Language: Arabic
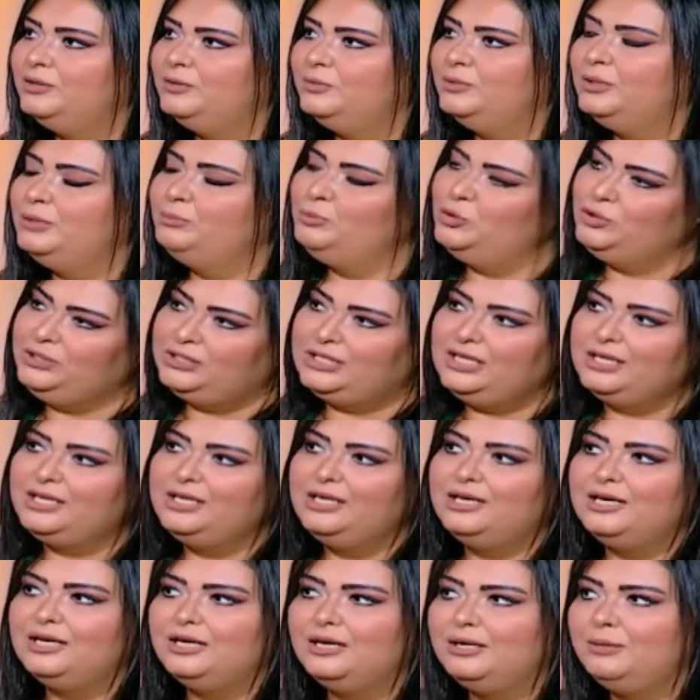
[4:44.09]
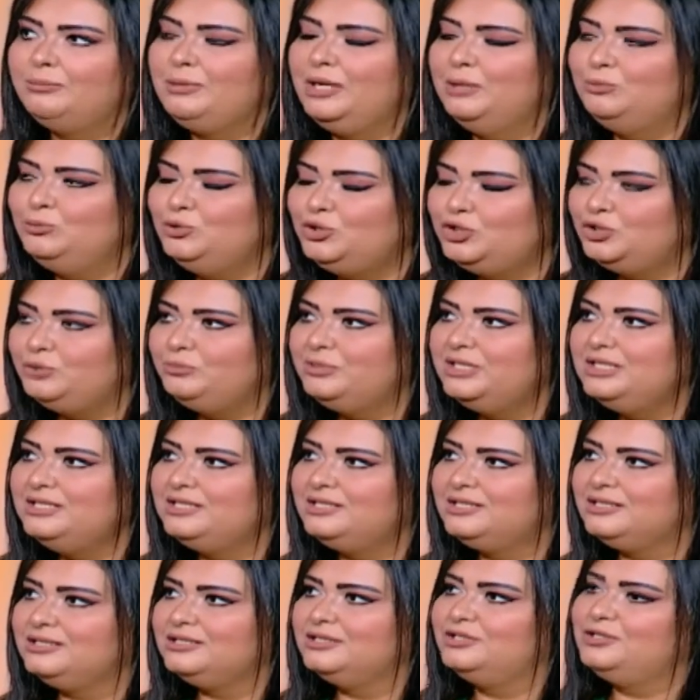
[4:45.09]
والمنتج محمود
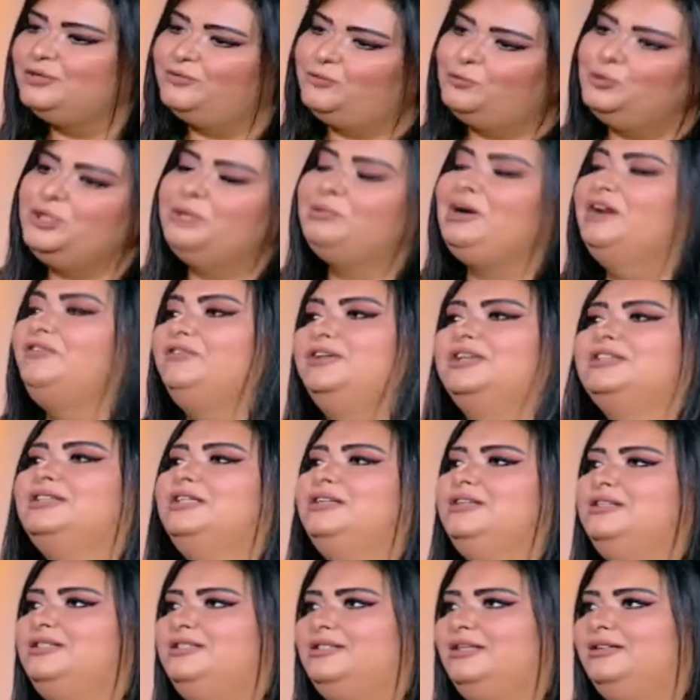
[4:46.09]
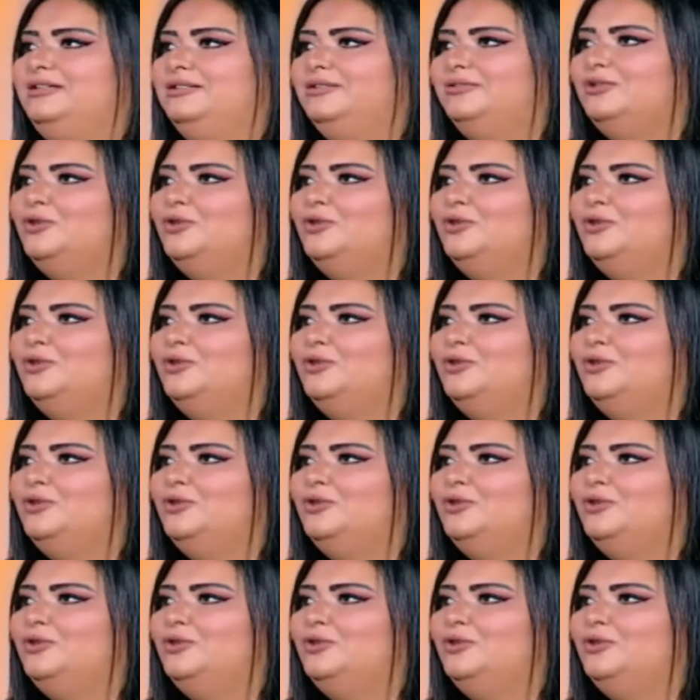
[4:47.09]
شميس شافوني بقى في كده النساء